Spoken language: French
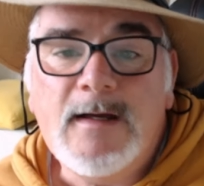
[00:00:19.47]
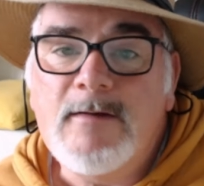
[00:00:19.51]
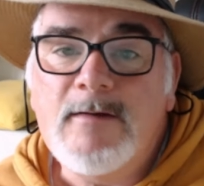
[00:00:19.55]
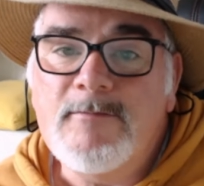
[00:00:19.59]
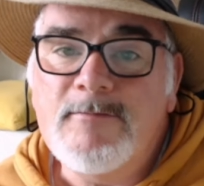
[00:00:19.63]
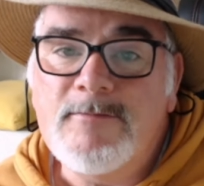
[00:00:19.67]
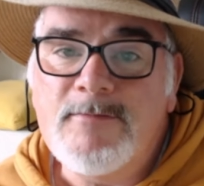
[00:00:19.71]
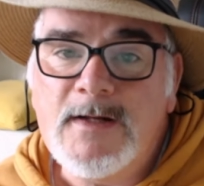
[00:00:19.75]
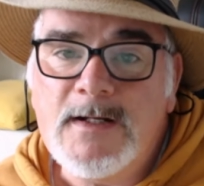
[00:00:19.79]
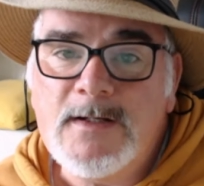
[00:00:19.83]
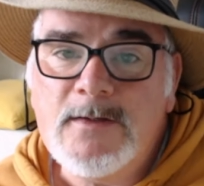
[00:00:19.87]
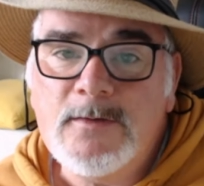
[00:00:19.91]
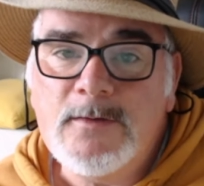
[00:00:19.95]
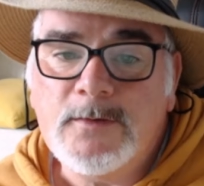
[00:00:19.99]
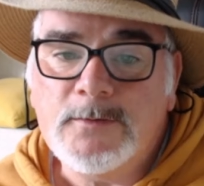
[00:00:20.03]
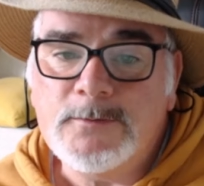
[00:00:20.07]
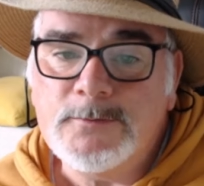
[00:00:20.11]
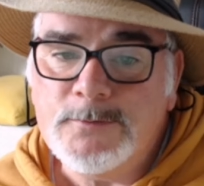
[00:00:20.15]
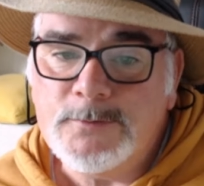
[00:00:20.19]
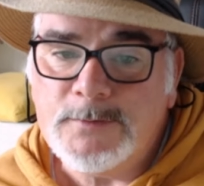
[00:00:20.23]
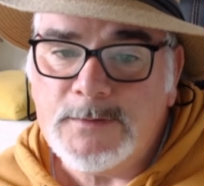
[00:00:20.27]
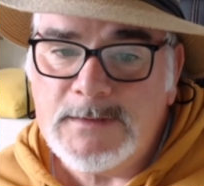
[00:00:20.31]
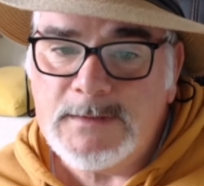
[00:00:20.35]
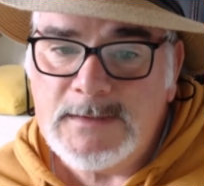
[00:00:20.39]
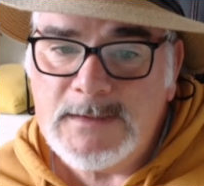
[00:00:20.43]
Valeur
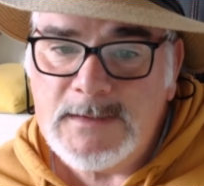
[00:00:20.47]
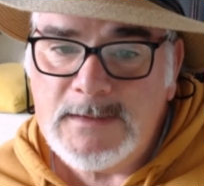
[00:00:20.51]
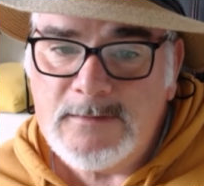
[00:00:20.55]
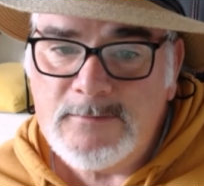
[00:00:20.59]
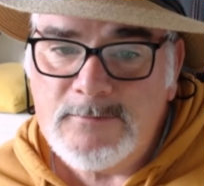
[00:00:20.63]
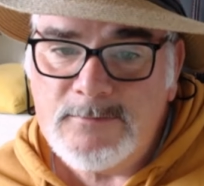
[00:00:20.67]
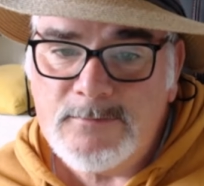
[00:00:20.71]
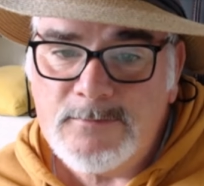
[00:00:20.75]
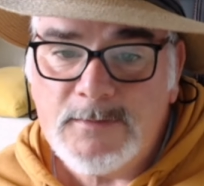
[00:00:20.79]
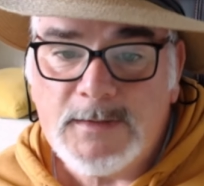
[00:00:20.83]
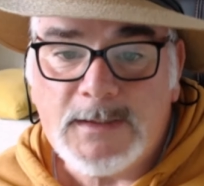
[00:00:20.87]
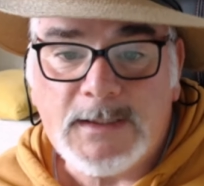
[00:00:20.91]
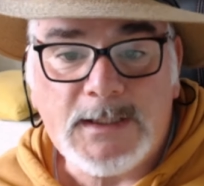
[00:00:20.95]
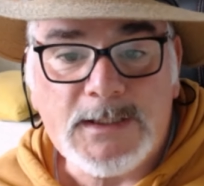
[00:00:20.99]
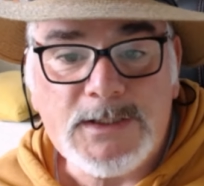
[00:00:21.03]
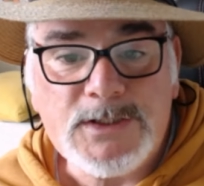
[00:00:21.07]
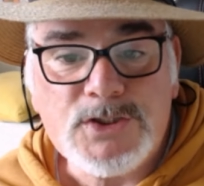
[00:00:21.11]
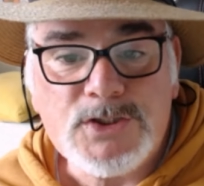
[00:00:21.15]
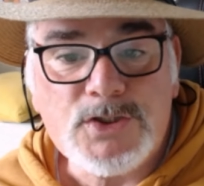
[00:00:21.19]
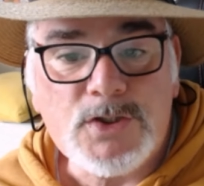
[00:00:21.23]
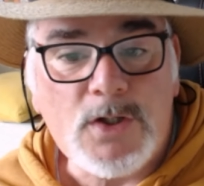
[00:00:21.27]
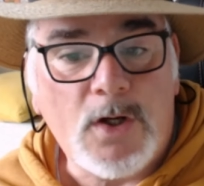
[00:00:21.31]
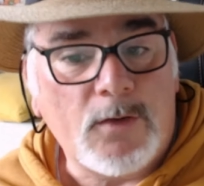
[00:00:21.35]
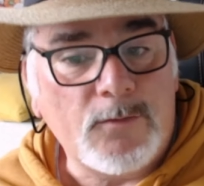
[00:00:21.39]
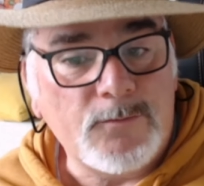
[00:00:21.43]
nutritive,
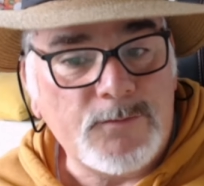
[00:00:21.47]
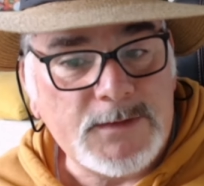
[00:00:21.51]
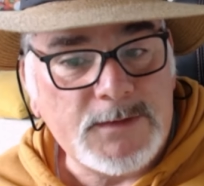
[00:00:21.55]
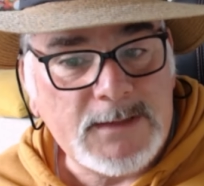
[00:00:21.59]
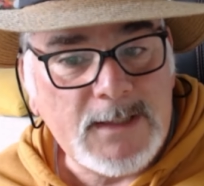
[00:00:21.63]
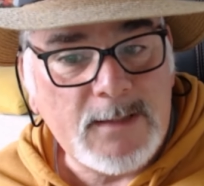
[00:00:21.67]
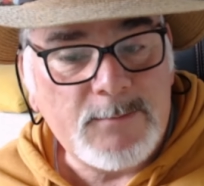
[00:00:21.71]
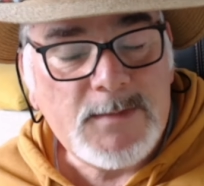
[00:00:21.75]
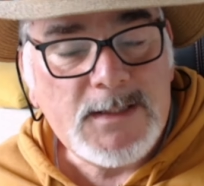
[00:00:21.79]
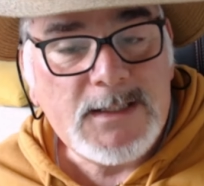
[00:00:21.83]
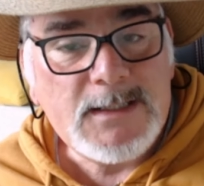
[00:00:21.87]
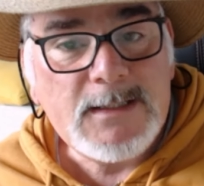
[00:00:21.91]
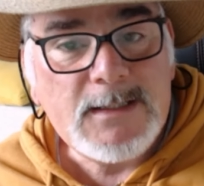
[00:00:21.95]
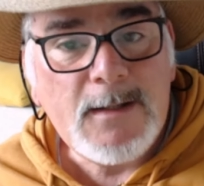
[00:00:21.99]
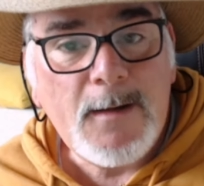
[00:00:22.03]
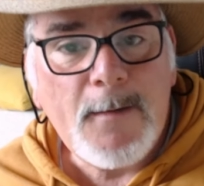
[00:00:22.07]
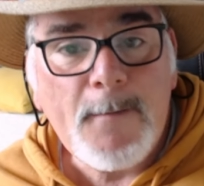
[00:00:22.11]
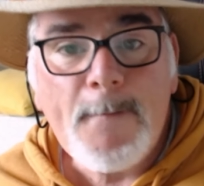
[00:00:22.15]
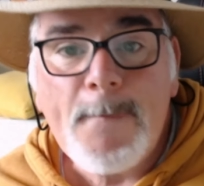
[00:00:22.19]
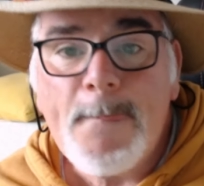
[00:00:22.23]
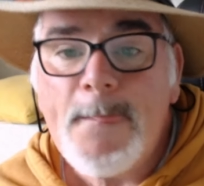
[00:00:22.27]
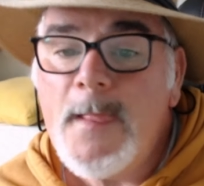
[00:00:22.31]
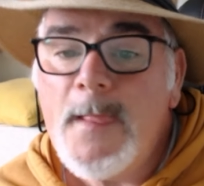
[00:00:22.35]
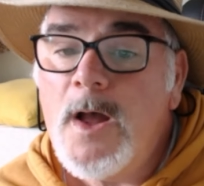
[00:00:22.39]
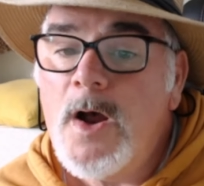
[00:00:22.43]
riche en vitamines,
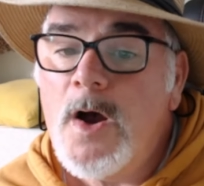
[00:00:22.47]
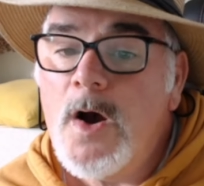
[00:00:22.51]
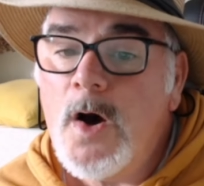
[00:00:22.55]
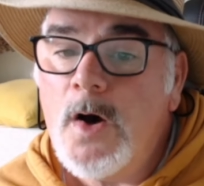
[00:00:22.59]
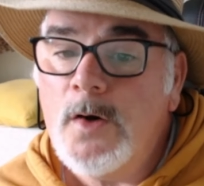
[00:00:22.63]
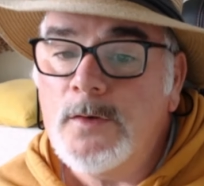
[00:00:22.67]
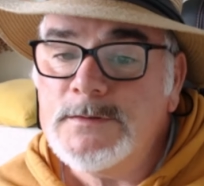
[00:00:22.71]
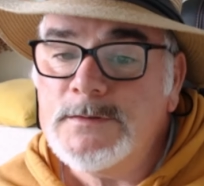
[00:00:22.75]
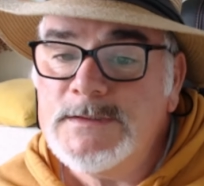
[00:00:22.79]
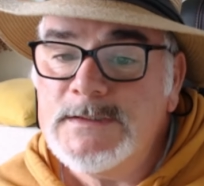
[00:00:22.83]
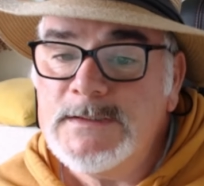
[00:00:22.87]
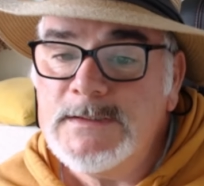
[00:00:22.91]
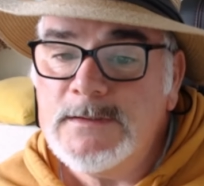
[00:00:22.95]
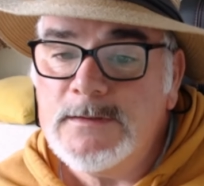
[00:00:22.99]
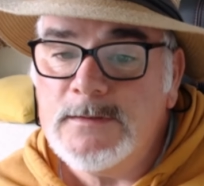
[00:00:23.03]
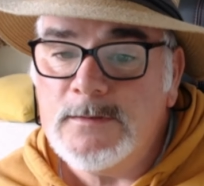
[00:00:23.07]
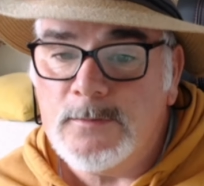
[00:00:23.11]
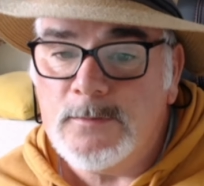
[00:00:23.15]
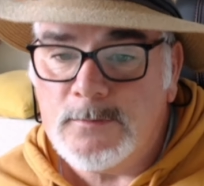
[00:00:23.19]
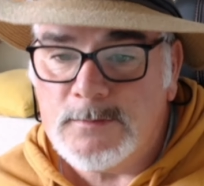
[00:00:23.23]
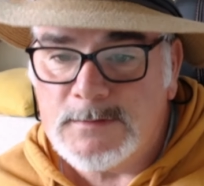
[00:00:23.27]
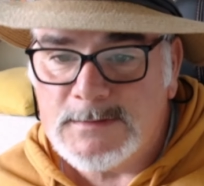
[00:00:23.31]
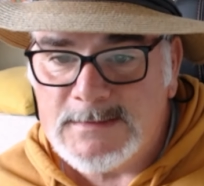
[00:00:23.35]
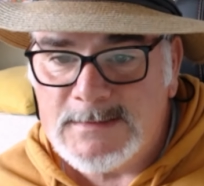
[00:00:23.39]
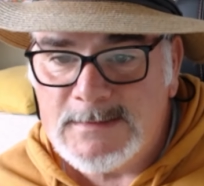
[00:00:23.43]

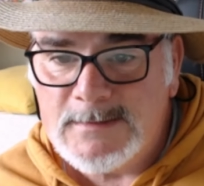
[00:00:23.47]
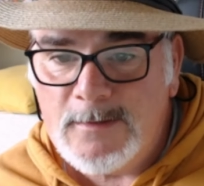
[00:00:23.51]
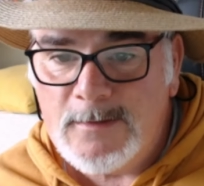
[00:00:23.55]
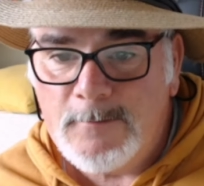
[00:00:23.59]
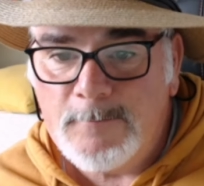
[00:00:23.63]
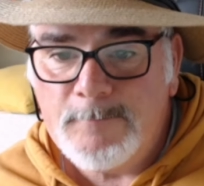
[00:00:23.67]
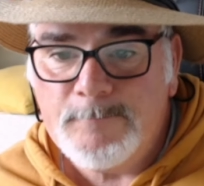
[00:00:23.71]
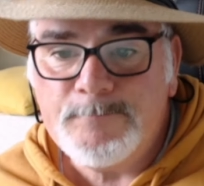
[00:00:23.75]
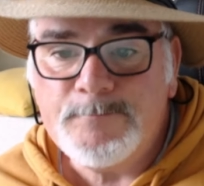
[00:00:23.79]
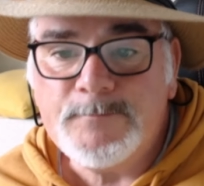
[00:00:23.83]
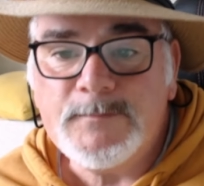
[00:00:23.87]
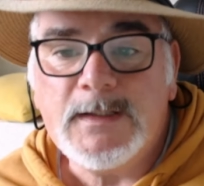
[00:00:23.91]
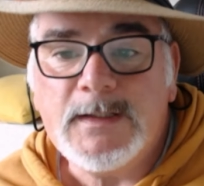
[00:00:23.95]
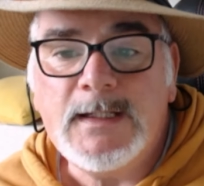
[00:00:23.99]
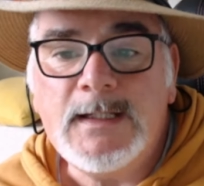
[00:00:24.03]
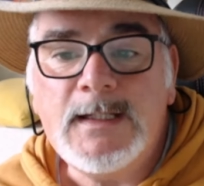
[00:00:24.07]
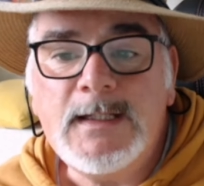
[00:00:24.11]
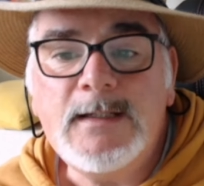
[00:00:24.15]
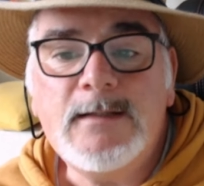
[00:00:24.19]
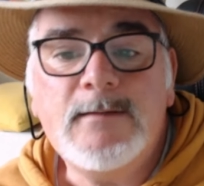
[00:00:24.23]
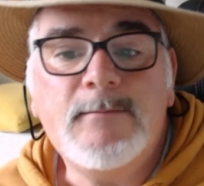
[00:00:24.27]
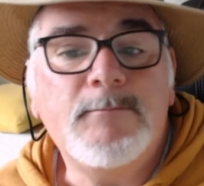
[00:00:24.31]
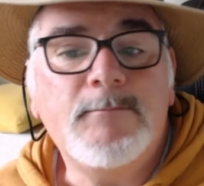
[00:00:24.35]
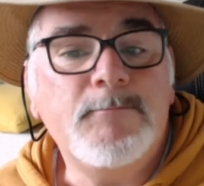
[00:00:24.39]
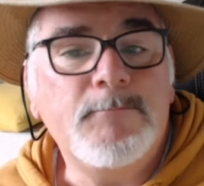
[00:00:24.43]
antioxydants
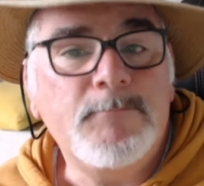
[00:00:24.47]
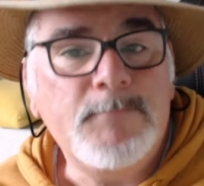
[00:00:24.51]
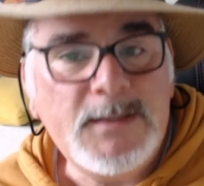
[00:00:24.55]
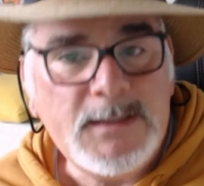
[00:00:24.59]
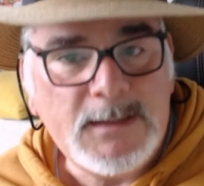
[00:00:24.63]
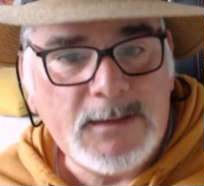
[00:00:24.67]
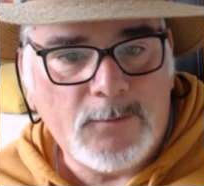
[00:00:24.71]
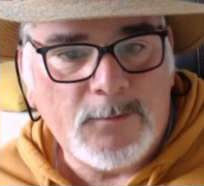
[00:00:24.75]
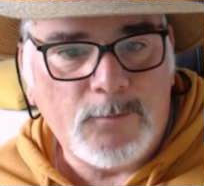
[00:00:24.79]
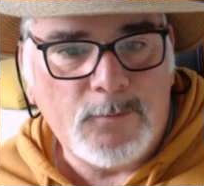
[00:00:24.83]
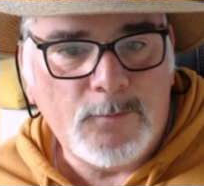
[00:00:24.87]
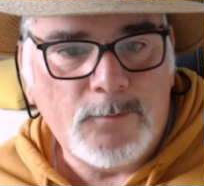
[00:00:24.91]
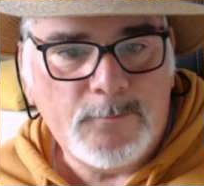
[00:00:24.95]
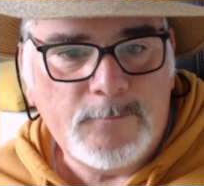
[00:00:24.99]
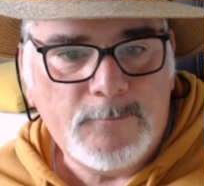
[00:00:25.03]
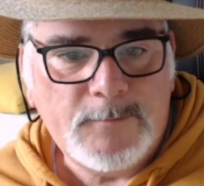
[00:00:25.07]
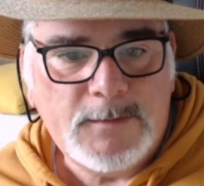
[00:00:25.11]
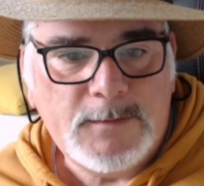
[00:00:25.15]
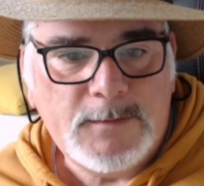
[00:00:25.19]
et minéraux